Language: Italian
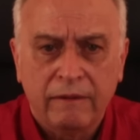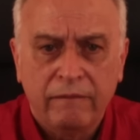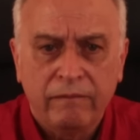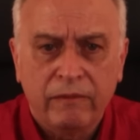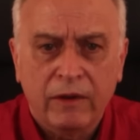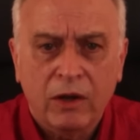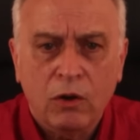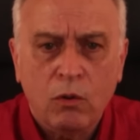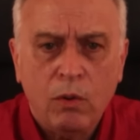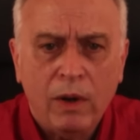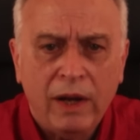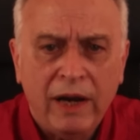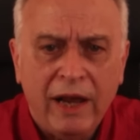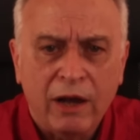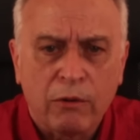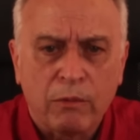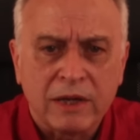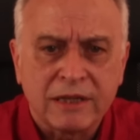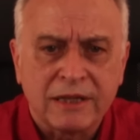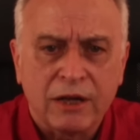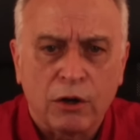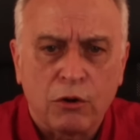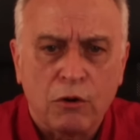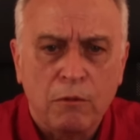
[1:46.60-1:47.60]
Qual è
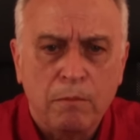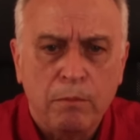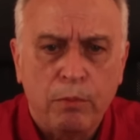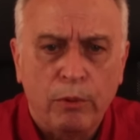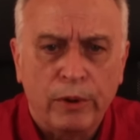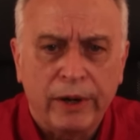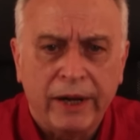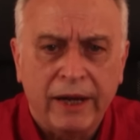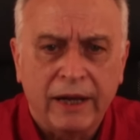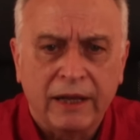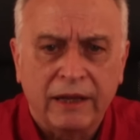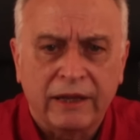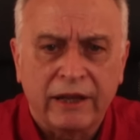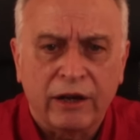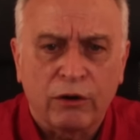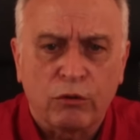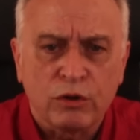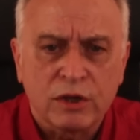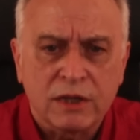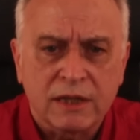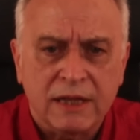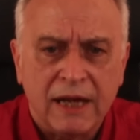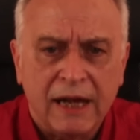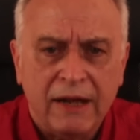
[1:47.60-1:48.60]
questa componente
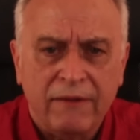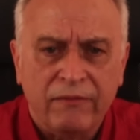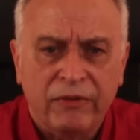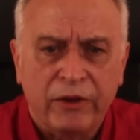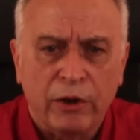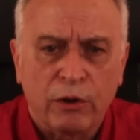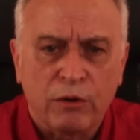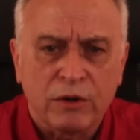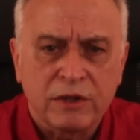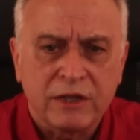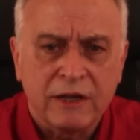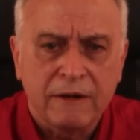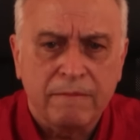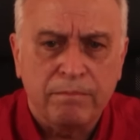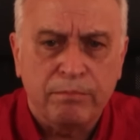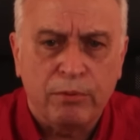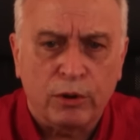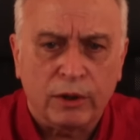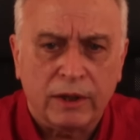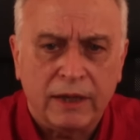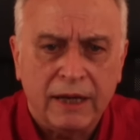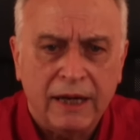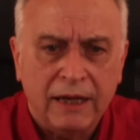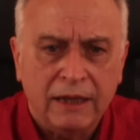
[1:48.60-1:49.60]
costante così
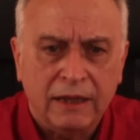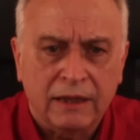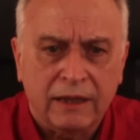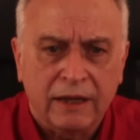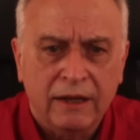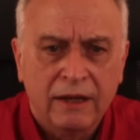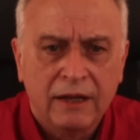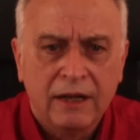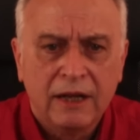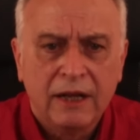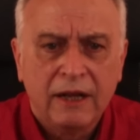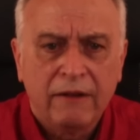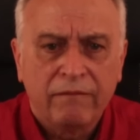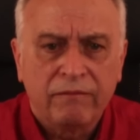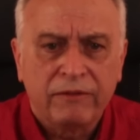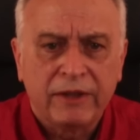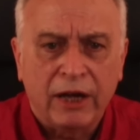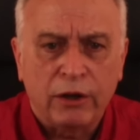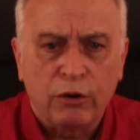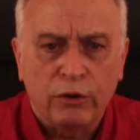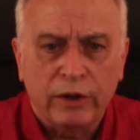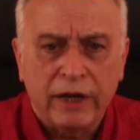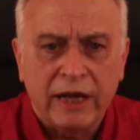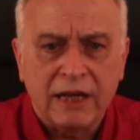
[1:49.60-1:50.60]
importante da
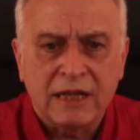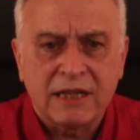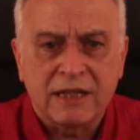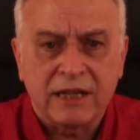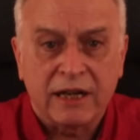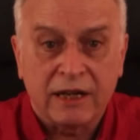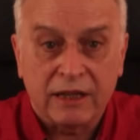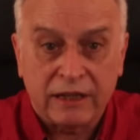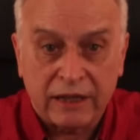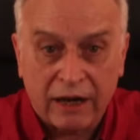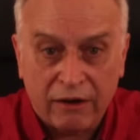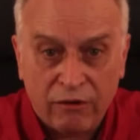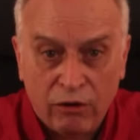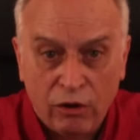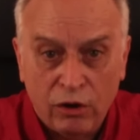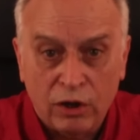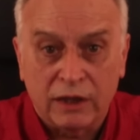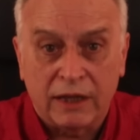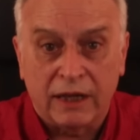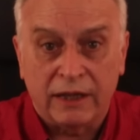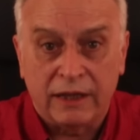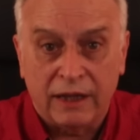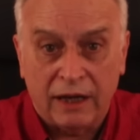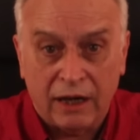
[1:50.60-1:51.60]
non essere
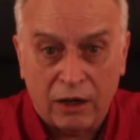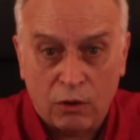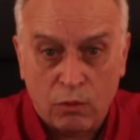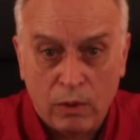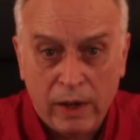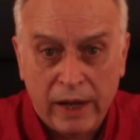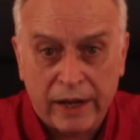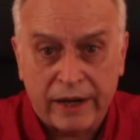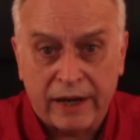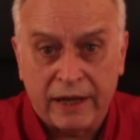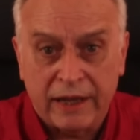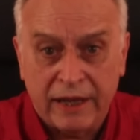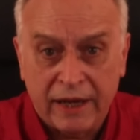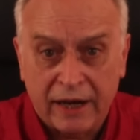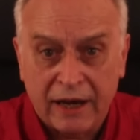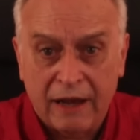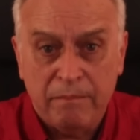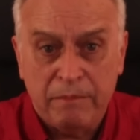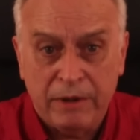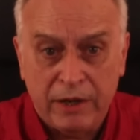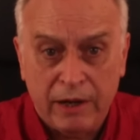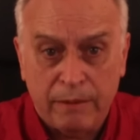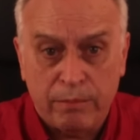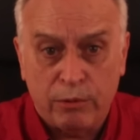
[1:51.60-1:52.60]
travolta dalla guerra e dai
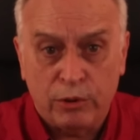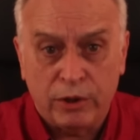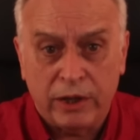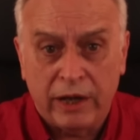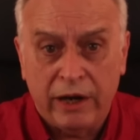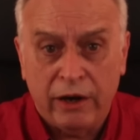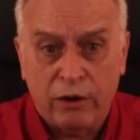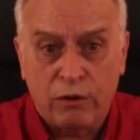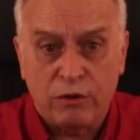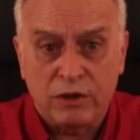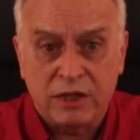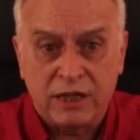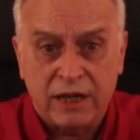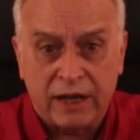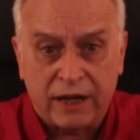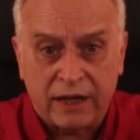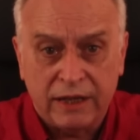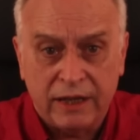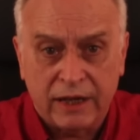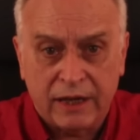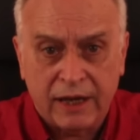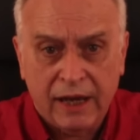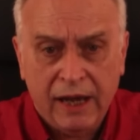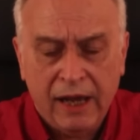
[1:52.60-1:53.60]
cambi di potere così
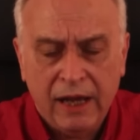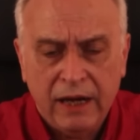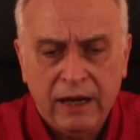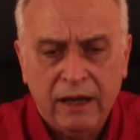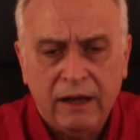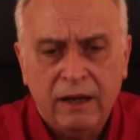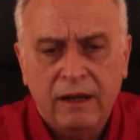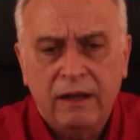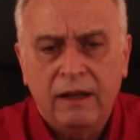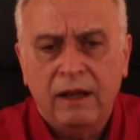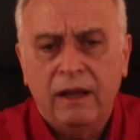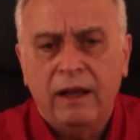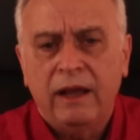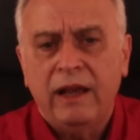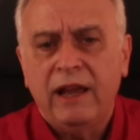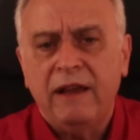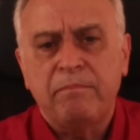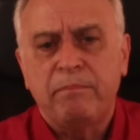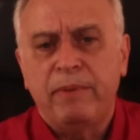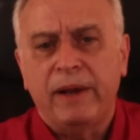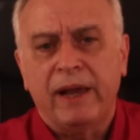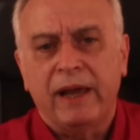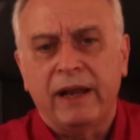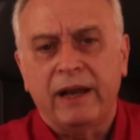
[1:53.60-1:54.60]
radicali?
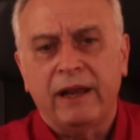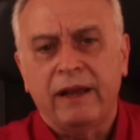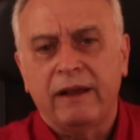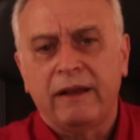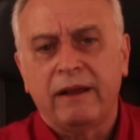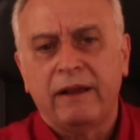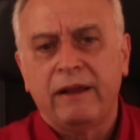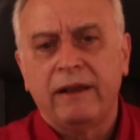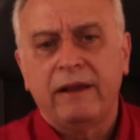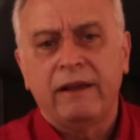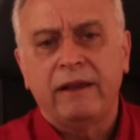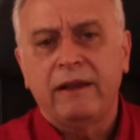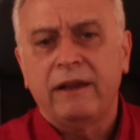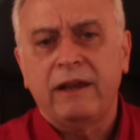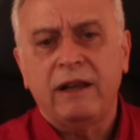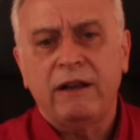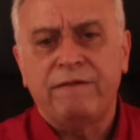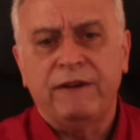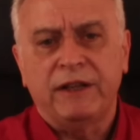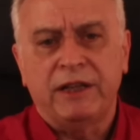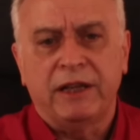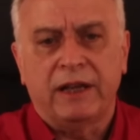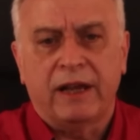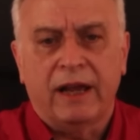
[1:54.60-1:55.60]
Ebbene, il
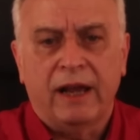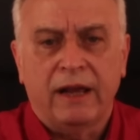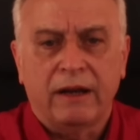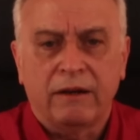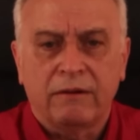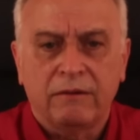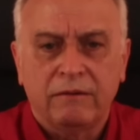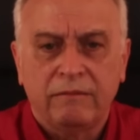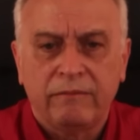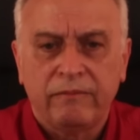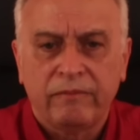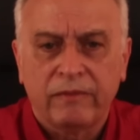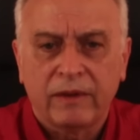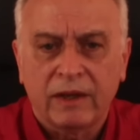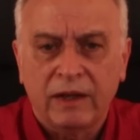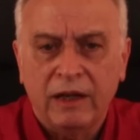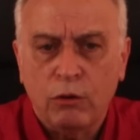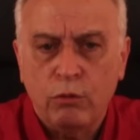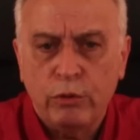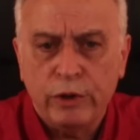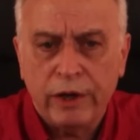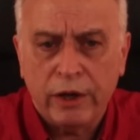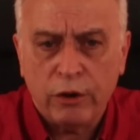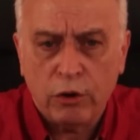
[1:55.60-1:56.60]
Vaticano, la
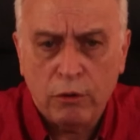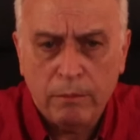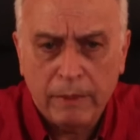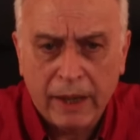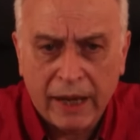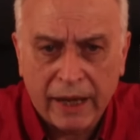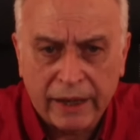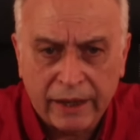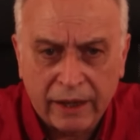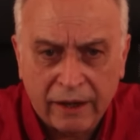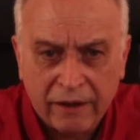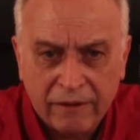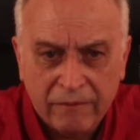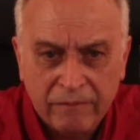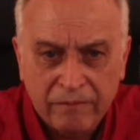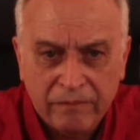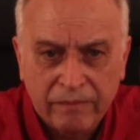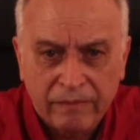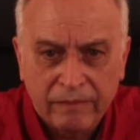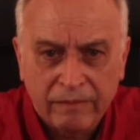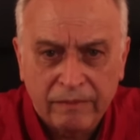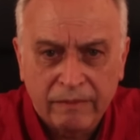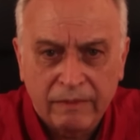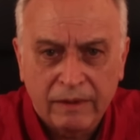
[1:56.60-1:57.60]
curia romana,
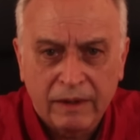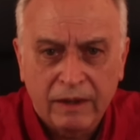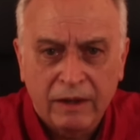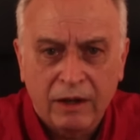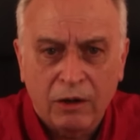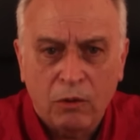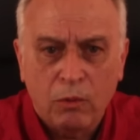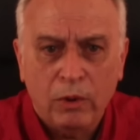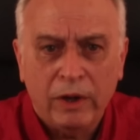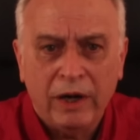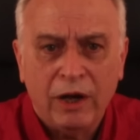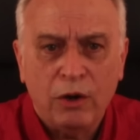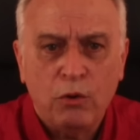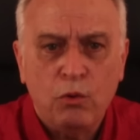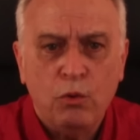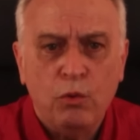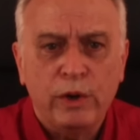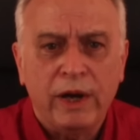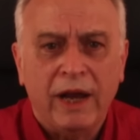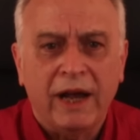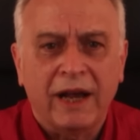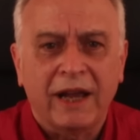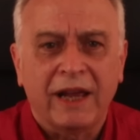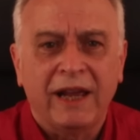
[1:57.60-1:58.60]
quella
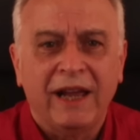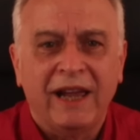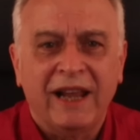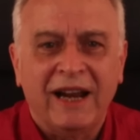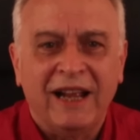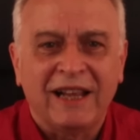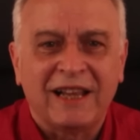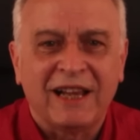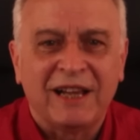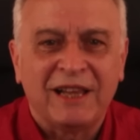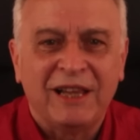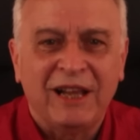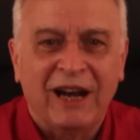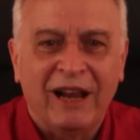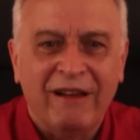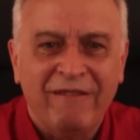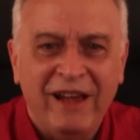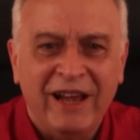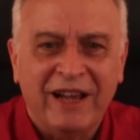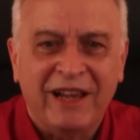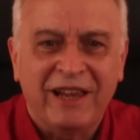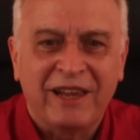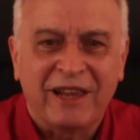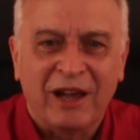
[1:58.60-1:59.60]
curia che è erede della
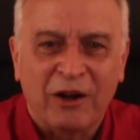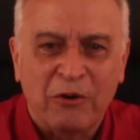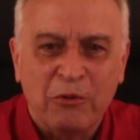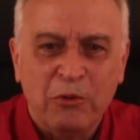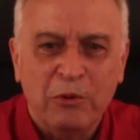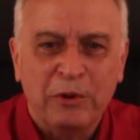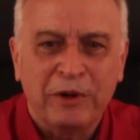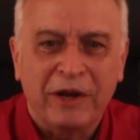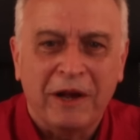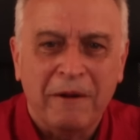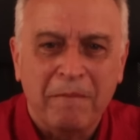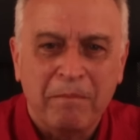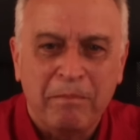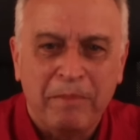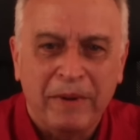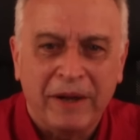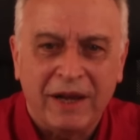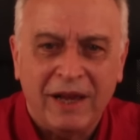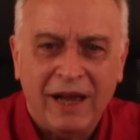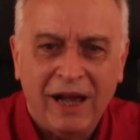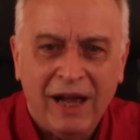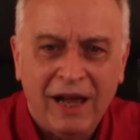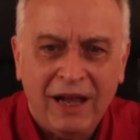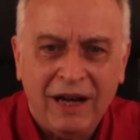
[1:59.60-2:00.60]
vecchia curia
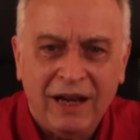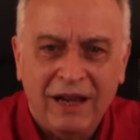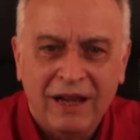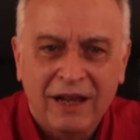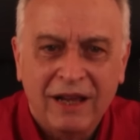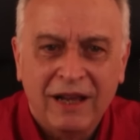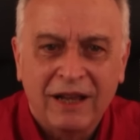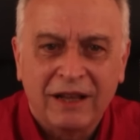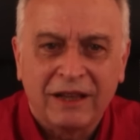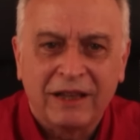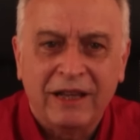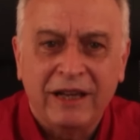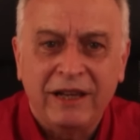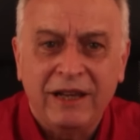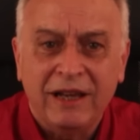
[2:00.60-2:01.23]
imperiale degli